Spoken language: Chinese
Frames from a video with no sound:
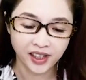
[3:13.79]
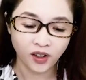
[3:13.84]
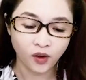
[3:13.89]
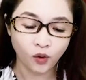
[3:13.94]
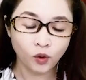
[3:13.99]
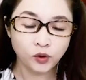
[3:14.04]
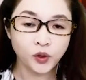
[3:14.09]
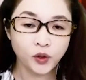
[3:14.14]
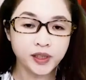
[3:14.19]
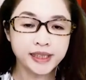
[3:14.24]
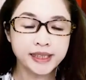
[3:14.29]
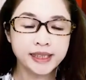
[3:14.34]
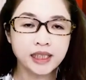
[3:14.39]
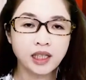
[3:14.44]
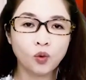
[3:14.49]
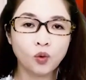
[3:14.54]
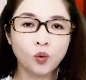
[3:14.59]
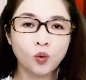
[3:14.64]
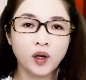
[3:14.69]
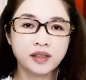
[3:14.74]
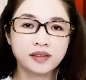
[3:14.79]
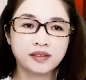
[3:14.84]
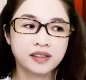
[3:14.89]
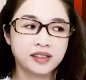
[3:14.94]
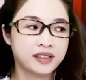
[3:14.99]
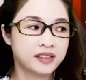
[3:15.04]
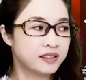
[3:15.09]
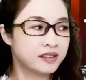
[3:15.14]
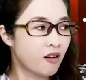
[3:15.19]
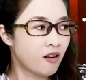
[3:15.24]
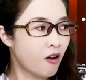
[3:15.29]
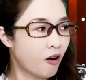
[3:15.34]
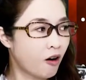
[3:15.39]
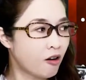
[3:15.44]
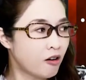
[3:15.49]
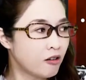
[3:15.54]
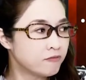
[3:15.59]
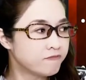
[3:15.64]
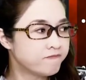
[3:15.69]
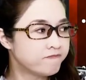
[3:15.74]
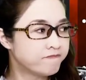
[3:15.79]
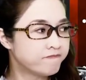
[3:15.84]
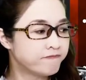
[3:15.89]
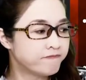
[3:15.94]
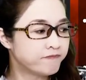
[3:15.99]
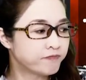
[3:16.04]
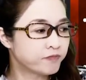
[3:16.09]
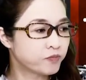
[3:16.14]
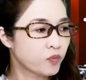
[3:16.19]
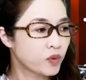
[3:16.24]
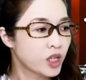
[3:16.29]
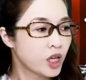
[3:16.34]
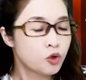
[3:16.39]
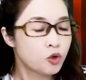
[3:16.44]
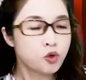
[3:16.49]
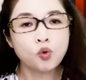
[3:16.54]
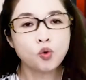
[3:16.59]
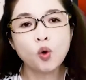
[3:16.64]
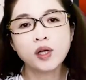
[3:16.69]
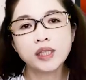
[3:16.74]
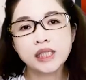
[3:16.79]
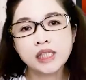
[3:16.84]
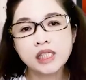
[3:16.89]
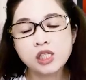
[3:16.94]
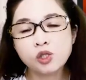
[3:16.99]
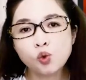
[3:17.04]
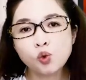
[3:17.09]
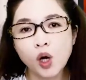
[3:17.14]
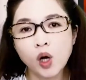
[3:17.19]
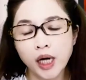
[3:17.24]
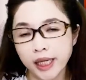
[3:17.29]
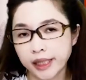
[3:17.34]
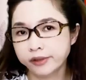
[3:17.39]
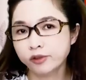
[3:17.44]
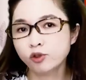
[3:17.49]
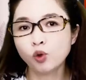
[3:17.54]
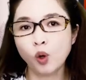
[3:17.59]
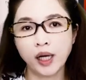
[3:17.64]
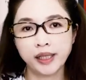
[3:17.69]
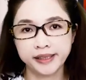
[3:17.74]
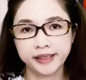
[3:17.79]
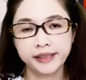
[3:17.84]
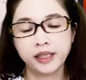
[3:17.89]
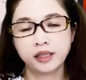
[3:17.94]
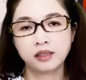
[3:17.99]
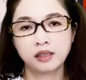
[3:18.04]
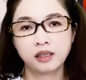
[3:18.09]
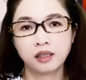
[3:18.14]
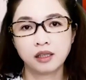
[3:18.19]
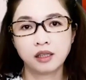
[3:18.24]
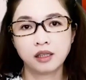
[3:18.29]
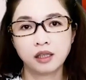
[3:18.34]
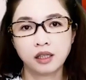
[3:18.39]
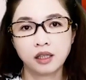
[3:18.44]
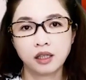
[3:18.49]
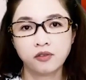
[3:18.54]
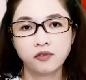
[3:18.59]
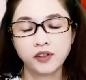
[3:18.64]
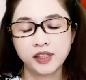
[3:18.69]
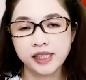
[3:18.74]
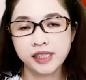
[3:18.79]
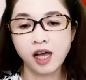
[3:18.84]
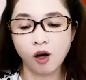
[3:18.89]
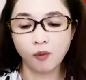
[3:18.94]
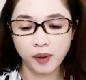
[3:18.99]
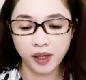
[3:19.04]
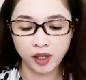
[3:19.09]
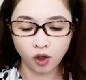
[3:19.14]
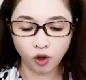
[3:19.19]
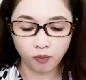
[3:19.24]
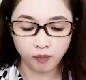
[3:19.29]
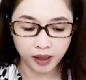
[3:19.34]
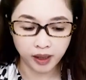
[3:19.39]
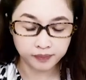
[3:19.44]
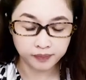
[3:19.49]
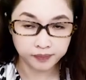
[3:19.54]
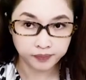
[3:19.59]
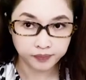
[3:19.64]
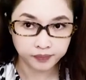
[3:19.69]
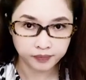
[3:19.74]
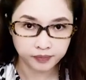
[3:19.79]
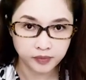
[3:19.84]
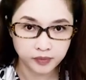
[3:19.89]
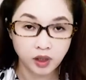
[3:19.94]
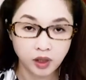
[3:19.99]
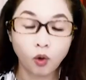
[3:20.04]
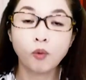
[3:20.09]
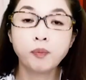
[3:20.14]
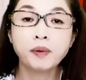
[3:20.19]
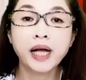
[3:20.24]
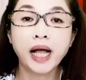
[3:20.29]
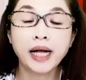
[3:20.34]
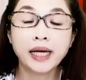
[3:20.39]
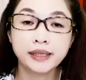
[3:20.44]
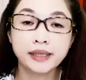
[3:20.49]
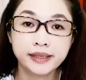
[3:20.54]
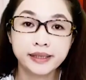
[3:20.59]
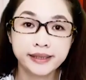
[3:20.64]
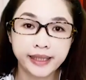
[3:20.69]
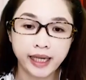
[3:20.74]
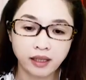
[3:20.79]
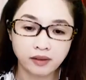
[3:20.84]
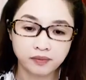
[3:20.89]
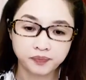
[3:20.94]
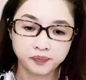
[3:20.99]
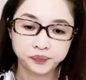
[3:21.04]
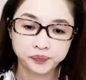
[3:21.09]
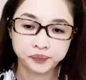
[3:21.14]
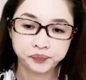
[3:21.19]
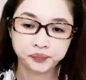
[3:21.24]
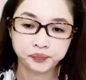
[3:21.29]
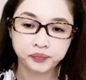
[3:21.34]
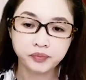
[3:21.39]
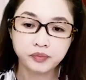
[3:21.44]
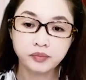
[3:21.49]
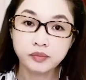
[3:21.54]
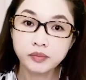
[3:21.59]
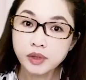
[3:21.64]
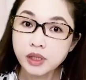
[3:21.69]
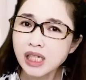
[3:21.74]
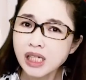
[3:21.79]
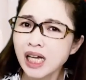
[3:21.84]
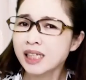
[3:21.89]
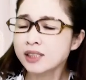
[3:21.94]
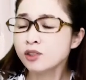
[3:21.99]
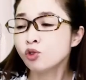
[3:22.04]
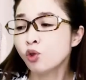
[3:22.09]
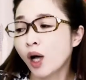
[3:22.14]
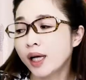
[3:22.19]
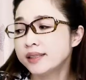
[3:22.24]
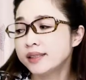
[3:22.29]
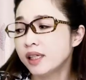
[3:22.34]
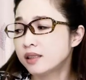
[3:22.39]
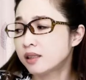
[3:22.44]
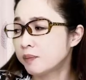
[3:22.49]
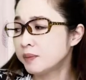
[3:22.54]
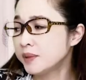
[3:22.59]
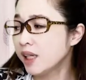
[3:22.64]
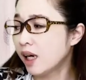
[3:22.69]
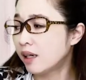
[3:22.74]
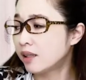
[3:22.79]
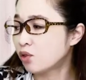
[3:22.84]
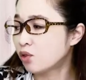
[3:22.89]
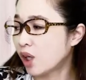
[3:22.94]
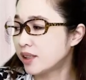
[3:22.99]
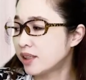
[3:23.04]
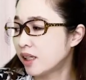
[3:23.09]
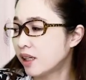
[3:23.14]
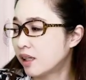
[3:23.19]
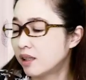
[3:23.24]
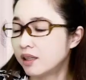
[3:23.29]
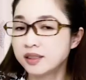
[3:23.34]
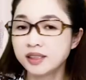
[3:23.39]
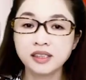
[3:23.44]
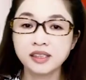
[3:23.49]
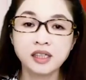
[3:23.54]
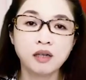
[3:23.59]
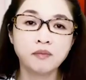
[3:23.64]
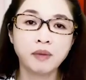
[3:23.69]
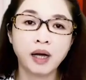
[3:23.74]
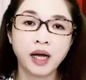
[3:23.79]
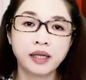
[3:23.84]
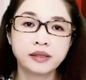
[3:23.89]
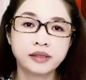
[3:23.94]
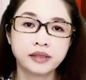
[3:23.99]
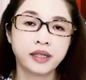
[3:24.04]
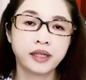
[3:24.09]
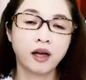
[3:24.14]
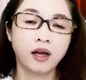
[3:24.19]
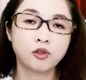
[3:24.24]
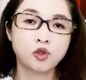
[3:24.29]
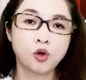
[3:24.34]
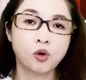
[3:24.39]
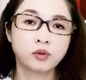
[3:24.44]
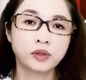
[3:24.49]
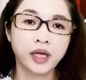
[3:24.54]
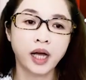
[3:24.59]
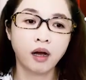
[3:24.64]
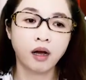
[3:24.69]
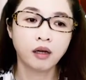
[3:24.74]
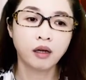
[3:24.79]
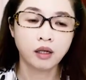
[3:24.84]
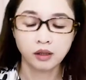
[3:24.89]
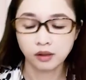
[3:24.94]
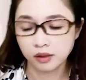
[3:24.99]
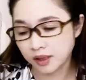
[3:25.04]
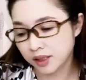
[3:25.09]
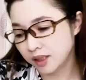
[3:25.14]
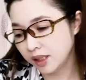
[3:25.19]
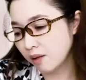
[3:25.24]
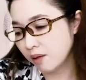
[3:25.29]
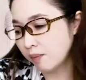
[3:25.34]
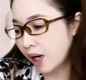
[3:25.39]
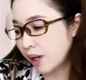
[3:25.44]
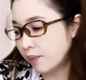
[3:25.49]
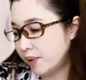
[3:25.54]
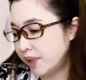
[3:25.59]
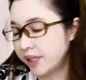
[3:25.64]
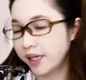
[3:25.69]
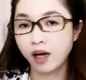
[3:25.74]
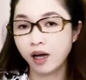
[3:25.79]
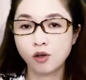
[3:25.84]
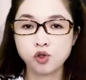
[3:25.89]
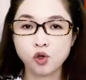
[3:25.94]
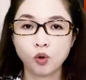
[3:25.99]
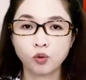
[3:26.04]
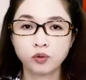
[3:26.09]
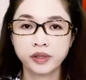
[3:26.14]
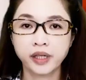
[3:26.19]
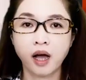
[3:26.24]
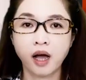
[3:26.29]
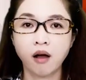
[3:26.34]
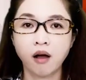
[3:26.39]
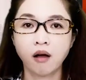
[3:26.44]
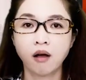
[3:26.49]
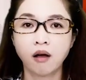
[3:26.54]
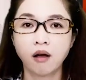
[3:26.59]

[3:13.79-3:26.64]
我觉得这个问题如果你是做很短线的粉丝好朋友们，我不敢跟你讲很短线。什么叫很短线？可能今天买，今天要冲掉；今天买，明天要冲掉。